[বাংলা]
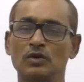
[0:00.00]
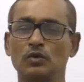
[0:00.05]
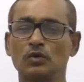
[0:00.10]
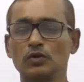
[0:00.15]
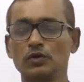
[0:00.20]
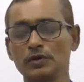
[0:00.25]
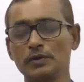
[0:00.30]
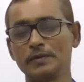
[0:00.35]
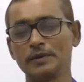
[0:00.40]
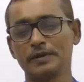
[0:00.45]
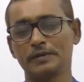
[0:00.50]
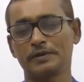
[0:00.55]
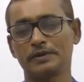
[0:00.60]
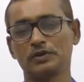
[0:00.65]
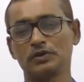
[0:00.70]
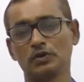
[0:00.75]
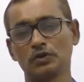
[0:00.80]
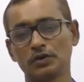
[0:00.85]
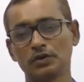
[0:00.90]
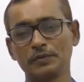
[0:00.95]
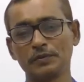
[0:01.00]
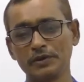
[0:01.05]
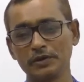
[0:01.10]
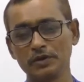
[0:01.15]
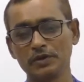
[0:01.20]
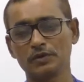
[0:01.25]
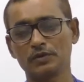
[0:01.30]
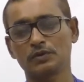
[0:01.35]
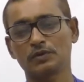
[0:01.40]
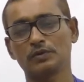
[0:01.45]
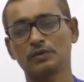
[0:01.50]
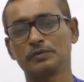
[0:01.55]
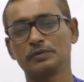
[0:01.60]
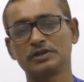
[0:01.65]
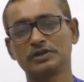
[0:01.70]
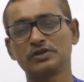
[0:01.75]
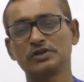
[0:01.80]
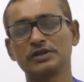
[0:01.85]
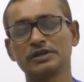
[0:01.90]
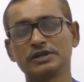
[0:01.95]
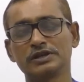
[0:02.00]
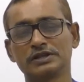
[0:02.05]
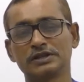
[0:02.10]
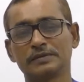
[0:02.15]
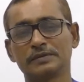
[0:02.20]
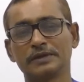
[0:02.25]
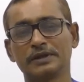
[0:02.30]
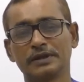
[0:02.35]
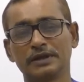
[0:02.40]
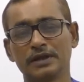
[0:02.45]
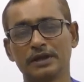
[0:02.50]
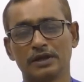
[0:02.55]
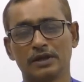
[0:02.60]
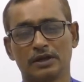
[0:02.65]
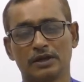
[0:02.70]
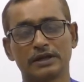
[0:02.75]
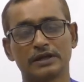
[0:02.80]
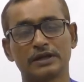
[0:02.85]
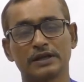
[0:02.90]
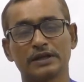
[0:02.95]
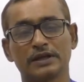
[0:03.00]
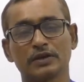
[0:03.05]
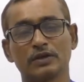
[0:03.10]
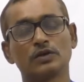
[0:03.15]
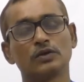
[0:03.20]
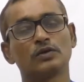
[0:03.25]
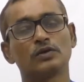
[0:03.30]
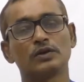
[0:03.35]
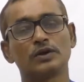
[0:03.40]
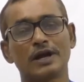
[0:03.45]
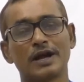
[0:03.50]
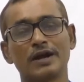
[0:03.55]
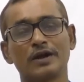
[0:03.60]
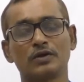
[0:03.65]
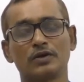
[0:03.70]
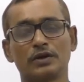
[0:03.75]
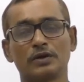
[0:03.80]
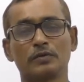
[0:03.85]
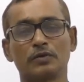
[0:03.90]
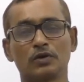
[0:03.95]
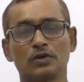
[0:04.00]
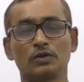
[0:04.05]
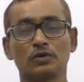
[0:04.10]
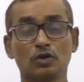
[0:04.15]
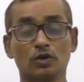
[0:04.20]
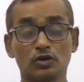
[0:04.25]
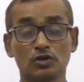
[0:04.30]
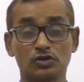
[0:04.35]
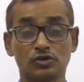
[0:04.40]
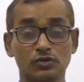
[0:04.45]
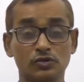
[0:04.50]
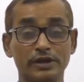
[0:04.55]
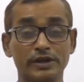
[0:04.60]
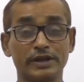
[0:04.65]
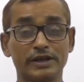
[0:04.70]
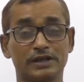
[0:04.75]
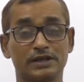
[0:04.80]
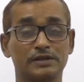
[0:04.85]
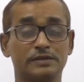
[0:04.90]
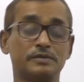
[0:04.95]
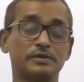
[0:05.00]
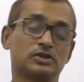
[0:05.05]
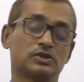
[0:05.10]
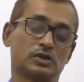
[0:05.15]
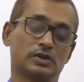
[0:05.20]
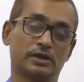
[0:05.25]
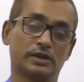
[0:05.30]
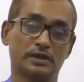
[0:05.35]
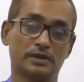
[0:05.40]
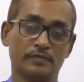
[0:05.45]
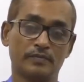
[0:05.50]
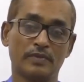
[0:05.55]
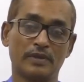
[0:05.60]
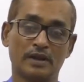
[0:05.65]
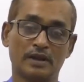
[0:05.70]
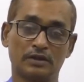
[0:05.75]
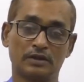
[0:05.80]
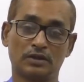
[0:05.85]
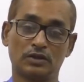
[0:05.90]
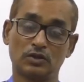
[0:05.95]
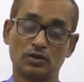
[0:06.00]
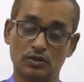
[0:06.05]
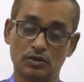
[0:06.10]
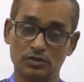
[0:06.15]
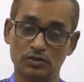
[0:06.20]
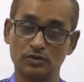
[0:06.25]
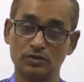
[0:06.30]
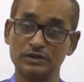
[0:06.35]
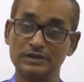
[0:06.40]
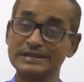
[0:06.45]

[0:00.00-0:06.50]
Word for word: ওইভাবে ধর্মীয় কোনো বিষয় হিসাবে এটাকে গ্রহণ না করে বরং দর্শনের একটি বিষয় তা দর্শন